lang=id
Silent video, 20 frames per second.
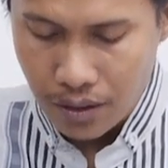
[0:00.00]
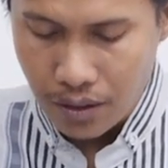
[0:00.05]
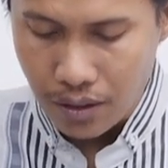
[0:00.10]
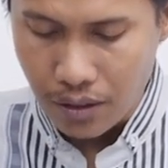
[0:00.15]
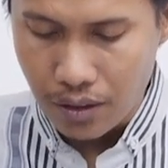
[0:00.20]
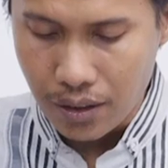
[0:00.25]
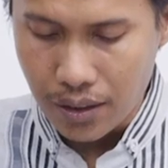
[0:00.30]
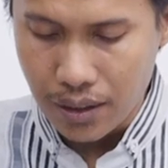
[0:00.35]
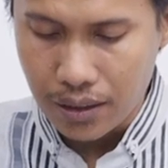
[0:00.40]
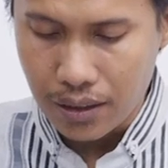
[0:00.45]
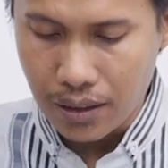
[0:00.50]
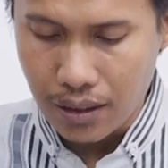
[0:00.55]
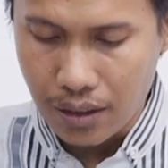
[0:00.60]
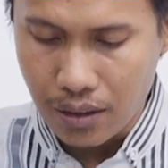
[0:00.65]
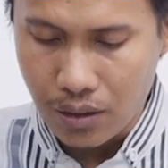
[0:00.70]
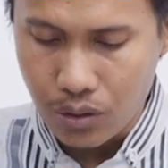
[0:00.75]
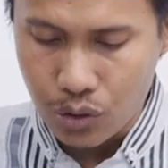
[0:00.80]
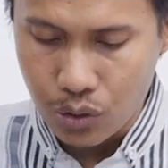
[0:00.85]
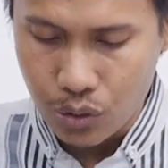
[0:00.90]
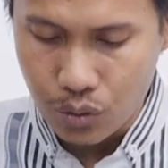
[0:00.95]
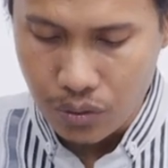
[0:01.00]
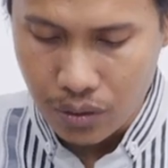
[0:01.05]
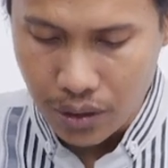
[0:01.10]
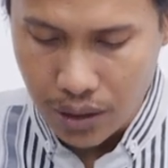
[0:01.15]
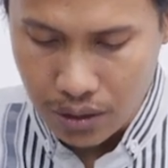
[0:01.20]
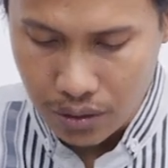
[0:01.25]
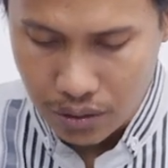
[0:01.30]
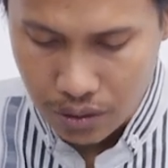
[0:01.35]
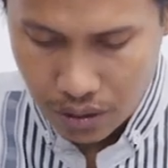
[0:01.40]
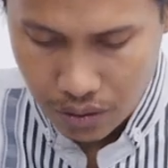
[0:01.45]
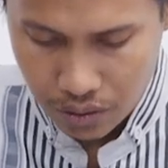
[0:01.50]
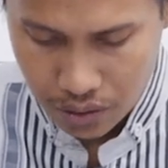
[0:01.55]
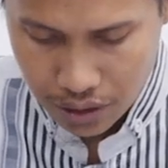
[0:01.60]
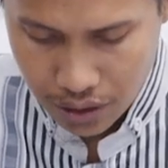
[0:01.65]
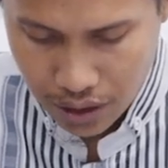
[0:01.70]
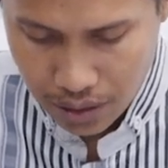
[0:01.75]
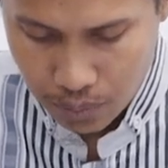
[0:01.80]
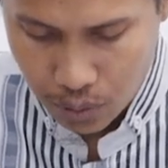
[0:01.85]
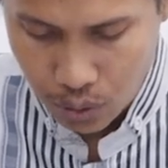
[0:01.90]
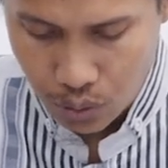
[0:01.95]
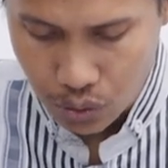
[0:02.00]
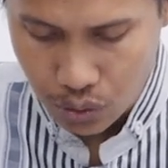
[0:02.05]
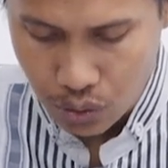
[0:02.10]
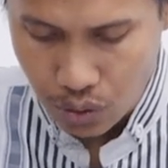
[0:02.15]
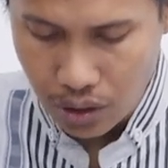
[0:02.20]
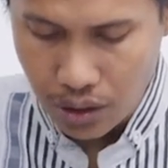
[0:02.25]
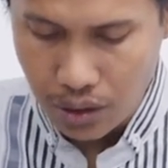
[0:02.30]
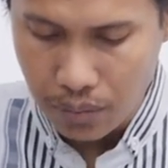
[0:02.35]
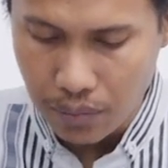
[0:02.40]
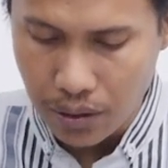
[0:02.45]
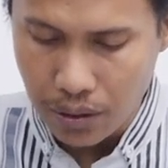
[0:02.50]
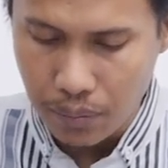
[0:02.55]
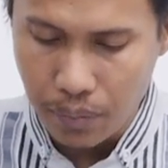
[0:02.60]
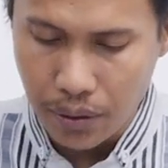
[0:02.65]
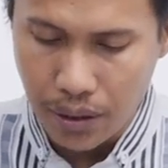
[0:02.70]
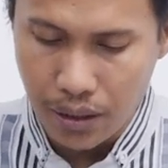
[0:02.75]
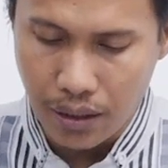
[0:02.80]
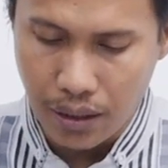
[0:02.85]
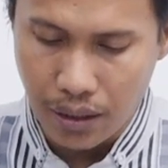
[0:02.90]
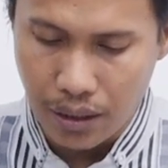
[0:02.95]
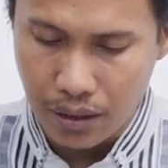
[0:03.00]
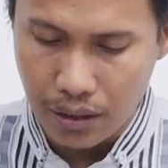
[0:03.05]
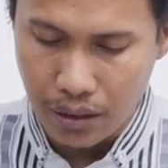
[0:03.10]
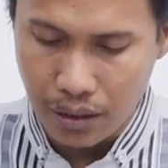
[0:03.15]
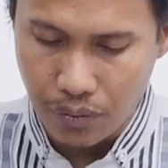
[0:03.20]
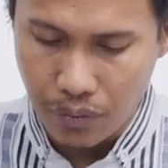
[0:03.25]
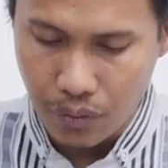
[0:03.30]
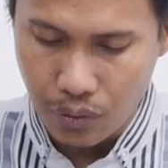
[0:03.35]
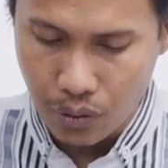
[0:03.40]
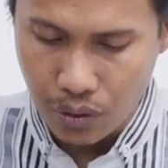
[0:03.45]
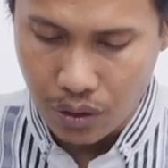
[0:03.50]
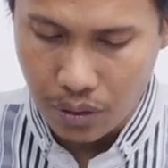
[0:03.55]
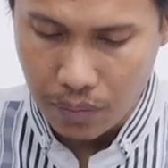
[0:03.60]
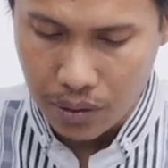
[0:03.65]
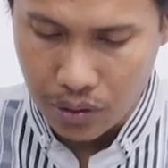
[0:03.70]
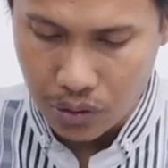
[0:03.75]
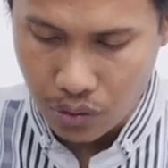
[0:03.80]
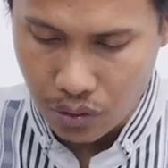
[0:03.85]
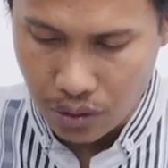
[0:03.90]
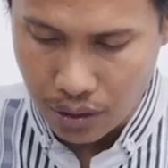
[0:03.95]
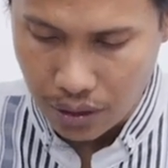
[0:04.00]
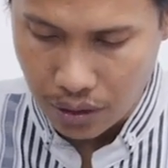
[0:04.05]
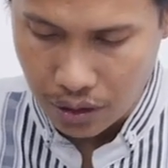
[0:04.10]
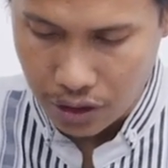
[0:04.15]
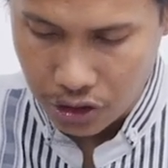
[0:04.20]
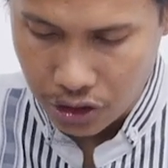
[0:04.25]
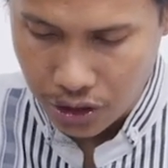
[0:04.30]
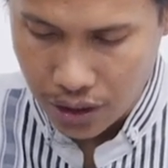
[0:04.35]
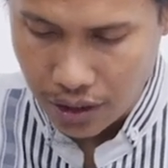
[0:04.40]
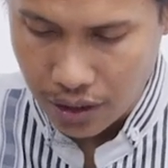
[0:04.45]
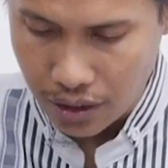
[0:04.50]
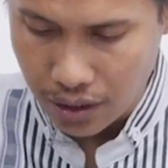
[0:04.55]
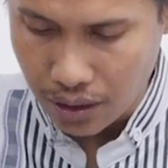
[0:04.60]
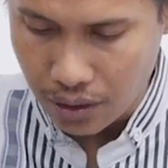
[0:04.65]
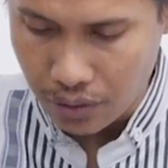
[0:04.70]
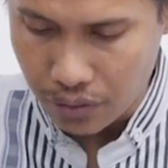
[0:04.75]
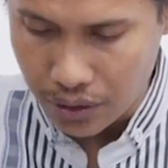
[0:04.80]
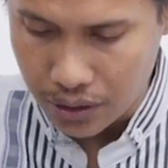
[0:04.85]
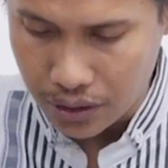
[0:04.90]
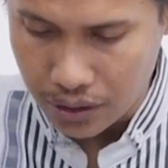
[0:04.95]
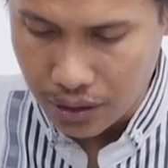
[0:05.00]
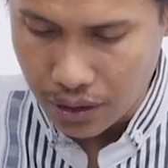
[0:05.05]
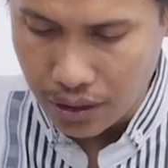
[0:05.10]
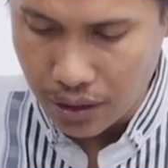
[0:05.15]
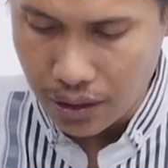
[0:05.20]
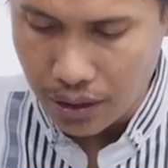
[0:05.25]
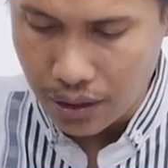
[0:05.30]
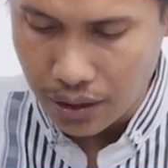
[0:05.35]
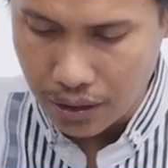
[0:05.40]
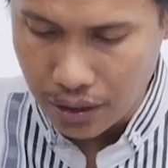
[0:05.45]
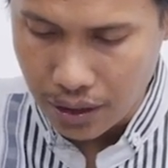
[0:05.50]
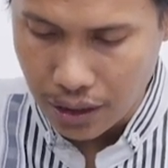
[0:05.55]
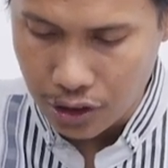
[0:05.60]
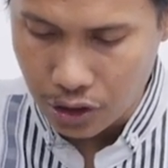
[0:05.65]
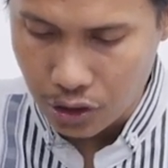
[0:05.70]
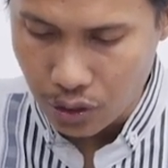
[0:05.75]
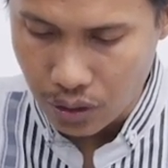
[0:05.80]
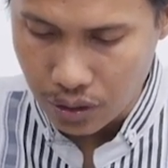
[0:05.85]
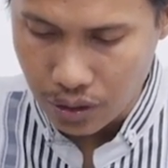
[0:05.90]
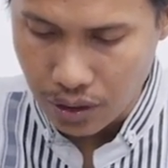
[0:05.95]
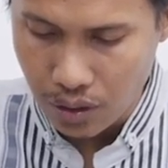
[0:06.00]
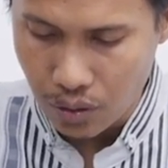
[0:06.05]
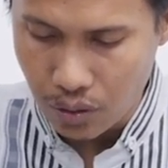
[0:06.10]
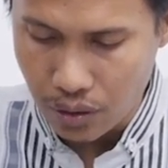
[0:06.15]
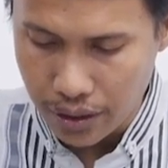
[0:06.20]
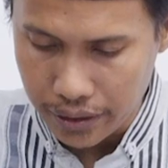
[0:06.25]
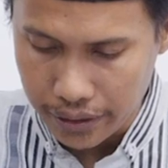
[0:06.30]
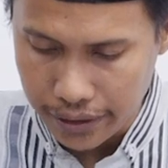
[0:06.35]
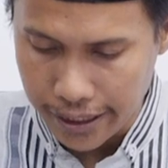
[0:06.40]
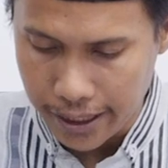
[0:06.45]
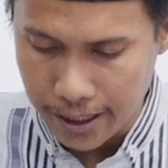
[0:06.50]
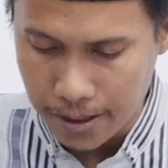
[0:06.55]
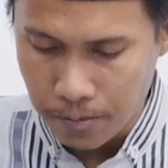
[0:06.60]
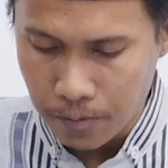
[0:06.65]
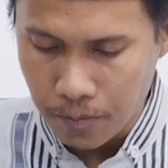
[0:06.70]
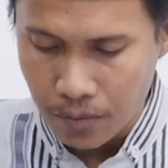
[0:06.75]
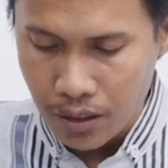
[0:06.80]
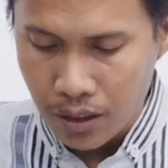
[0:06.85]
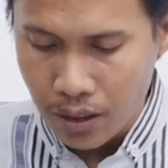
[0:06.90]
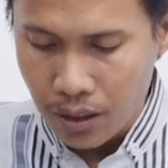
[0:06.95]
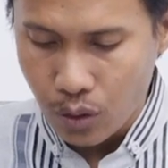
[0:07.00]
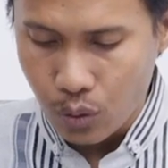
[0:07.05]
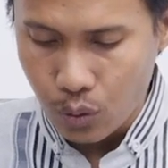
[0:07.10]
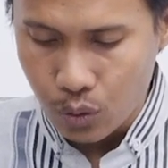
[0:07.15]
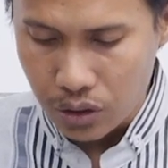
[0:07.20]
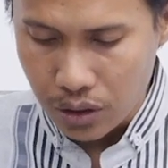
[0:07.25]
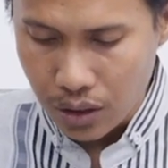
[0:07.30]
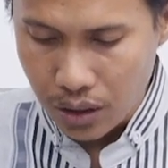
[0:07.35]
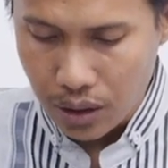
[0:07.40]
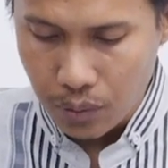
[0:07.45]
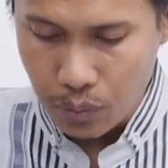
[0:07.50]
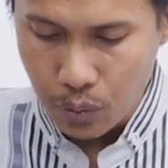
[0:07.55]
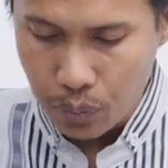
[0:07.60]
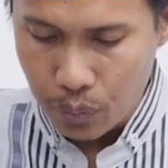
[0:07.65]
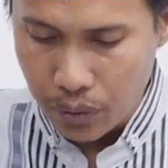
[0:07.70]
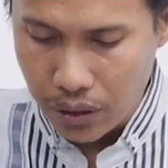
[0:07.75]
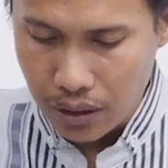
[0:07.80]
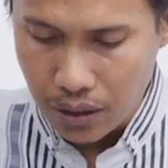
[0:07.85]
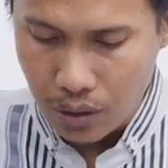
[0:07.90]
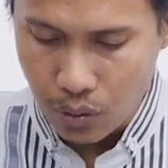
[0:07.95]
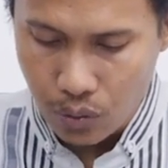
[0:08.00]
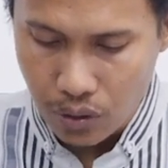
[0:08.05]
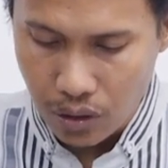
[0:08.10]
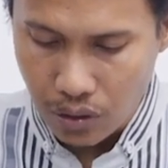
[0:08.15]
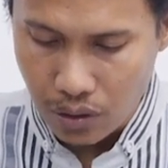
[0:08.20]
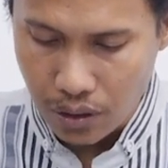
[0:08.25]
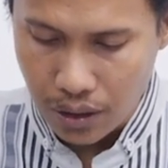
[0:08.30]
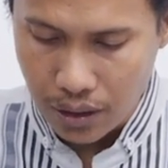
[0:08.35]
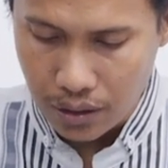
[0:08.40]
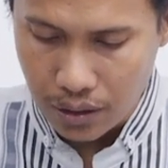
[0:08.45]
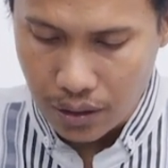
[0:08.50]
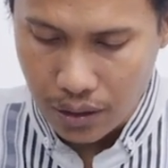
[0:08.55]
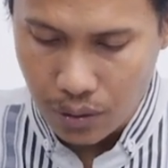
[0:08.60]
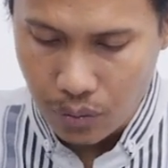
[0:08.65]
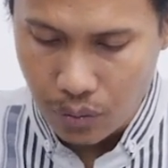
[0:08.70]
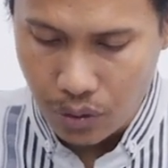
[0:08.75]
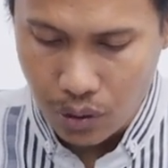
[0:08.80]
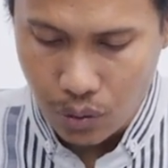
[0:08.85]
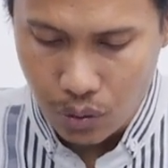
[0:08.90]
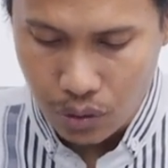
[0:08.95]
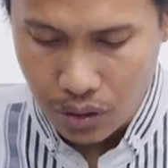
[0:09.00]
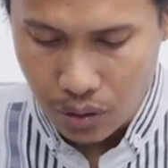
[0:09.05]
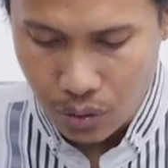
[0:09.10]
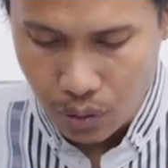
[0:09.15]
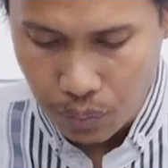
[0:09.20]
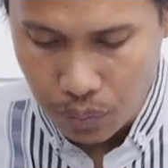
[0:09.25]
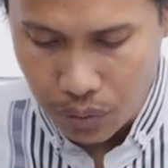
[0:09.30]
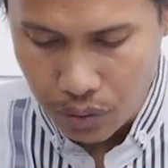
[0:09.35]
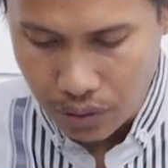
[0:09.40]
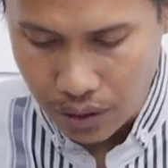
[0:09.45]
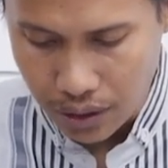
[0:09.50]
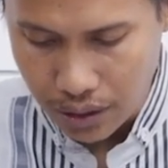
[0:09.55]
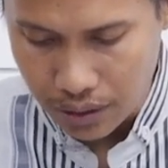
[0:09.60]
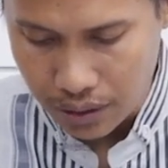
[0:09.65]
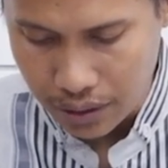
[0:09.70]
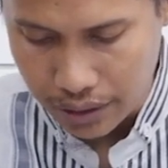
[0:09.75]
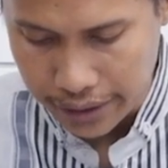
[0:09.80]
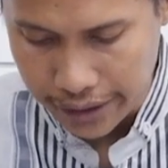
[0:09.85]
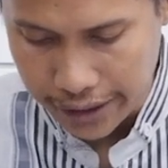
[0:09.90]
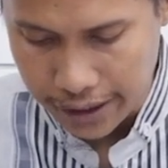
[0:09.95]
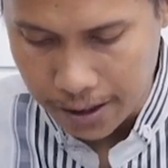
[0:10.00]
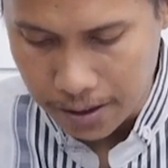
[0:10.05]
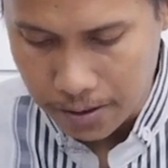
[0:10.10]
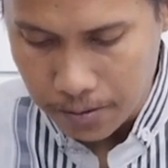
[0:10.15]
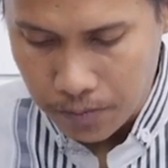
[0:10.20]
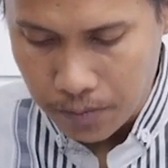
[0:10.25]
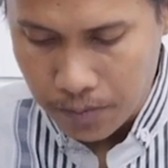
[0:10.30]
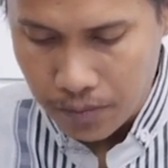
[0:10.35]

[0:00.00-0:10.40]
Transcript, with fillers: Qalat kana Rasulullah sallallahu alaihi wasallam yusolli ma baina an yafruqa min salat isya ilal fajri ihda asyrata rakaatan. Yusallimu baina kulli rakaatain wa yutiru bi wahidatin.